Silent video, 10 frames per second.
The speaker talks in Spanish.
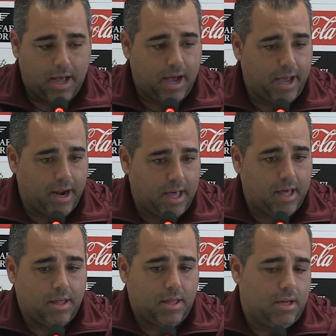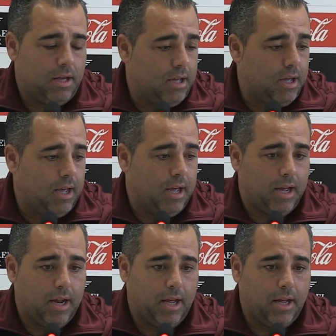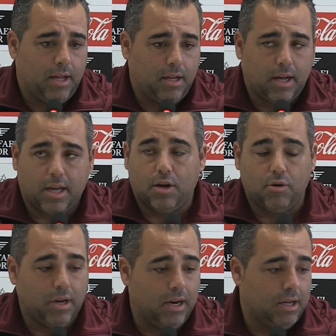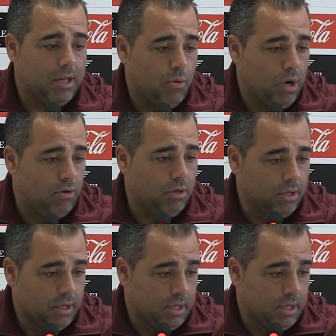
a Jerez, eh, aquí con el Guijuelo,